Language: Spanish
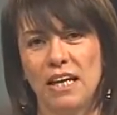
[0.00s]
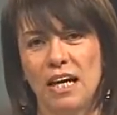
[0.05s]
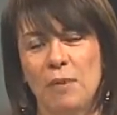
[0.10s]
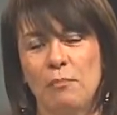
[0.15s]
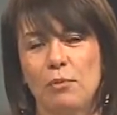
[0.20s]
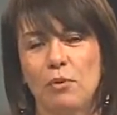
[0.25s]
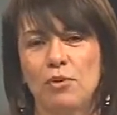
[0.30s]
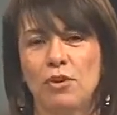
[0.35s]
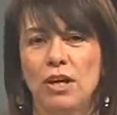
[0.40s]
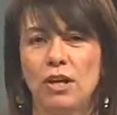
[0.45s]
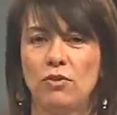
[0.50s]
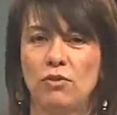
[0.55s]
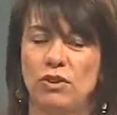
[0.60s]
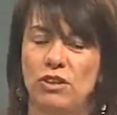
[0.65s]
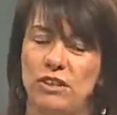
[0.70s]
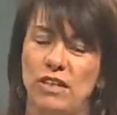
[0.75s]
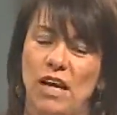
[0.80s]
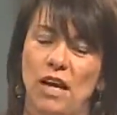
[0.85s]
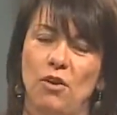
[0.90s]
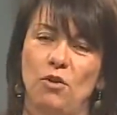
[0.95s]
otra
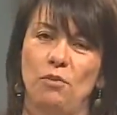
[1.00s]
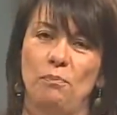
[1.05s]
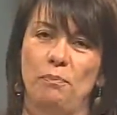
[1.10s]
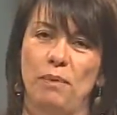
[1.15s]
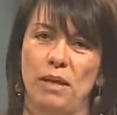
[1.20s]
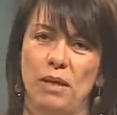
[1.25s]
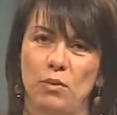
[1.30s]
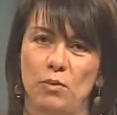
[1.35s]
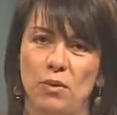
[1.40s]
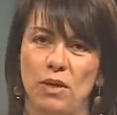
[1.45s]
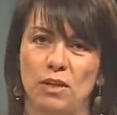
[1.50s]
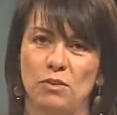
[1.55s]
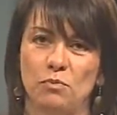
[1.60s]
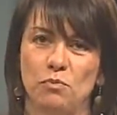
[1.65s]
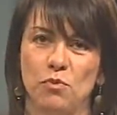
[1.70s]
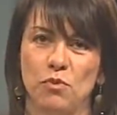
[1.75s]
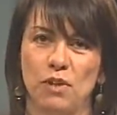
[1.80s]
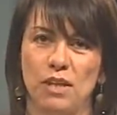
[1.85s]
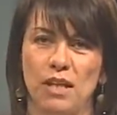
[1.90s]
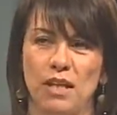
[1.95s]
película que nos
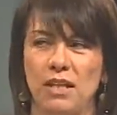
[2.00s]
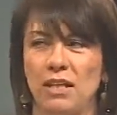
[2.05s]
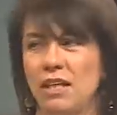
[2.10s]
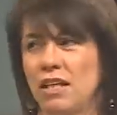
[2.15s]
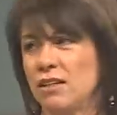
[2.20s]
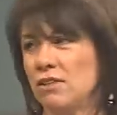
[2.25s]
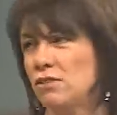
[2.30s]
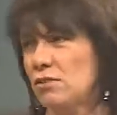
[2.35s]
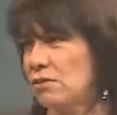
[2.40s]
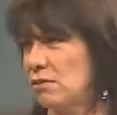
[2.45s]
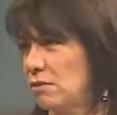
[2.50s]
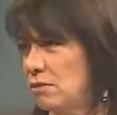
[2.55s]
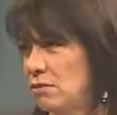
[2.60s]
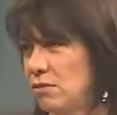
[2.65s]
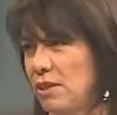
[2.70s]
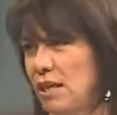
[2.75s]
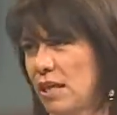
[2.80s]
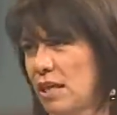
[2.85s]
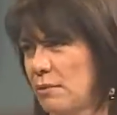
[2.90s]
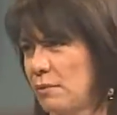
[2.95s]
reseñó Julián
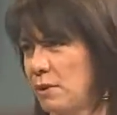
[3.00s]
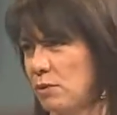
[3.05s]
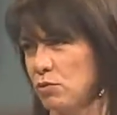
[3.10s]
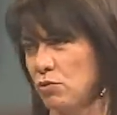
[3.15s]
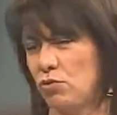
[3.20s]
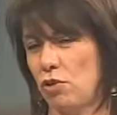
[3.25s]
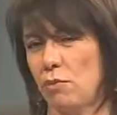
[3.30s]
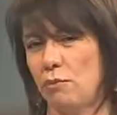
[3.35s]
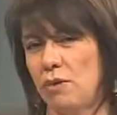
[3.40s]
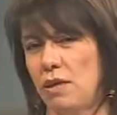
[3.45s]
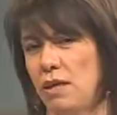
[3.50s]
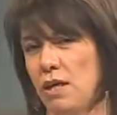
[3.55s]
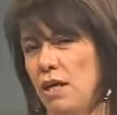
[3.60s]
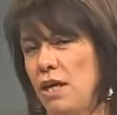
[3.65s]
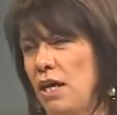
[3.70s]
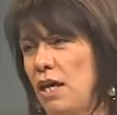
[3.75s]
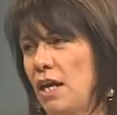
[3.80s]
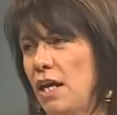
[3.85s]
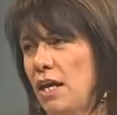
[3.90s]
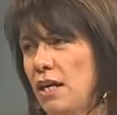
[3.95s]
y de la cual
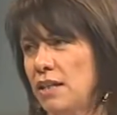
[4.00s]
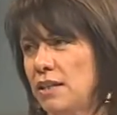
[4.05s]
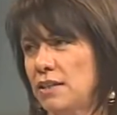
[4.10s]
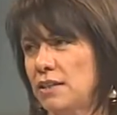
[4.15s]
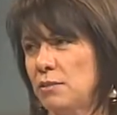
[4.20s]
eh,